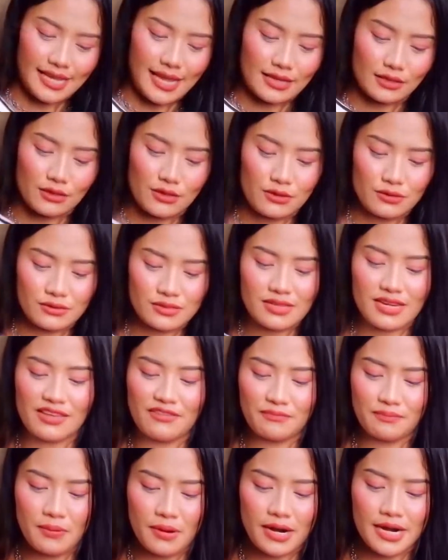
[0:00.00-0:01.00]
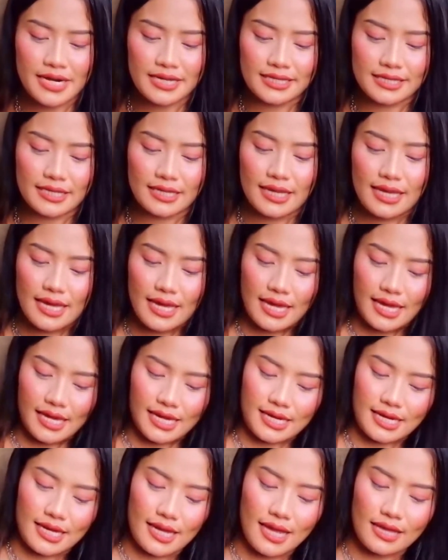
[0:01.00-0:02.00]
Ito yung sleeve part
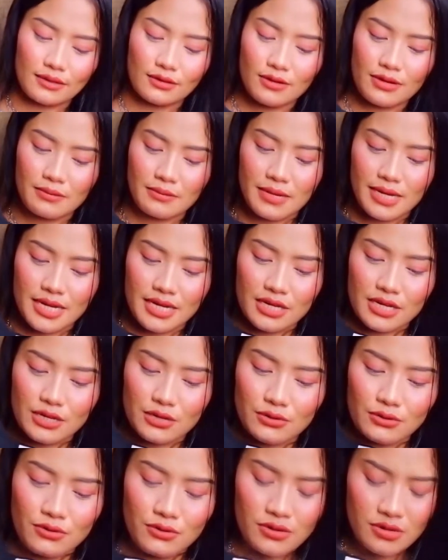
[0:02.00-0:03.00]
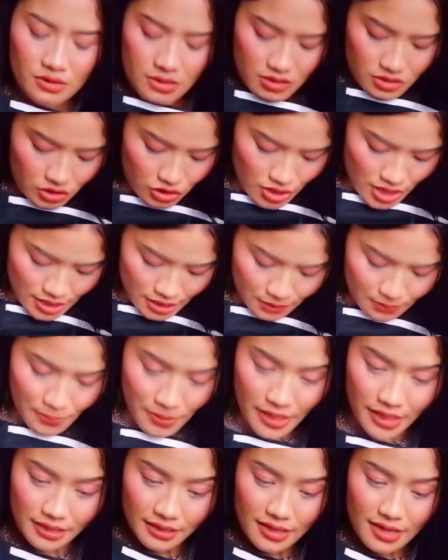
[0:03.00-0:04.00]
and ito naman yung chest
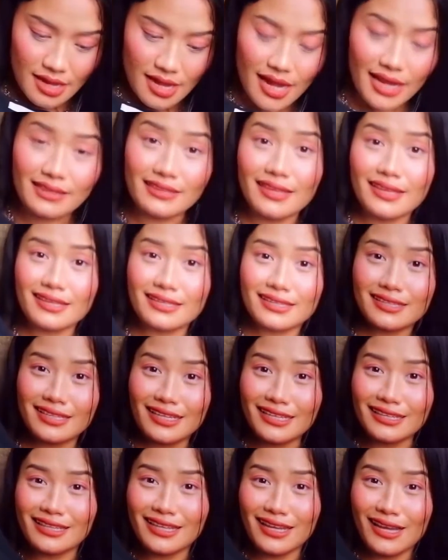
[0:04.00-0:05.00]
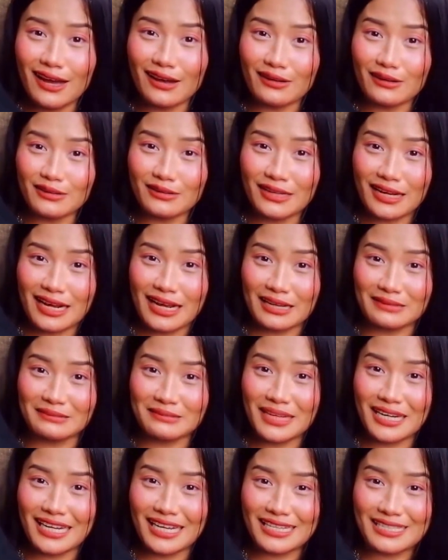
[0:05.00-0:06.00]
part. I think hindi ako
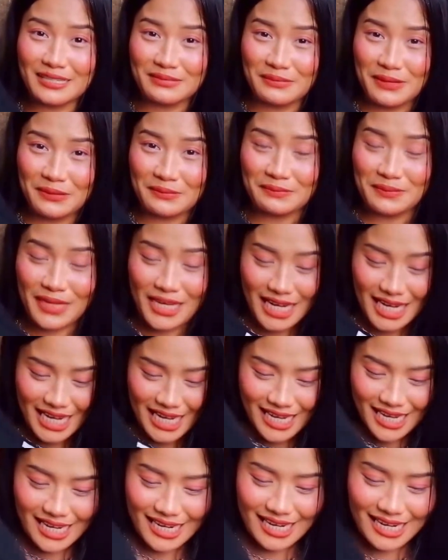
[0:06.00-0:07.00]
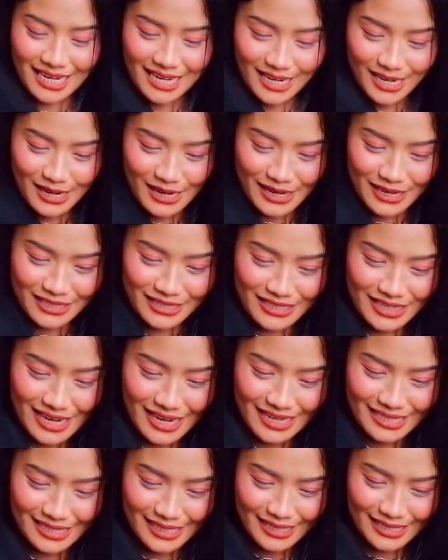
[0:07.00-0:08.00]
nagkamali sa pagpili ng large
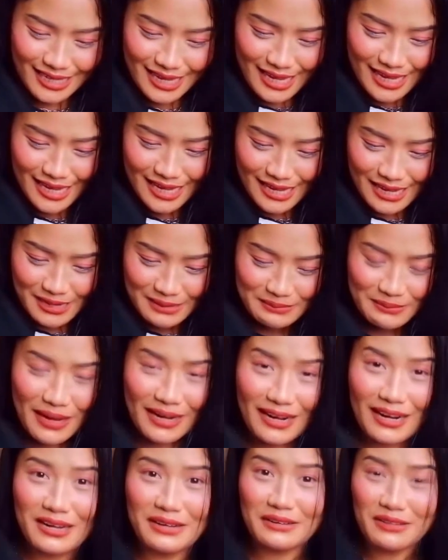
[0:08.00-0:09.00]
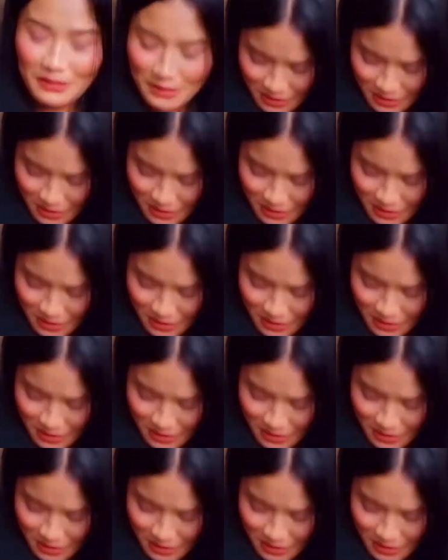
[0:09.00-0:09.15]
guys kasi parang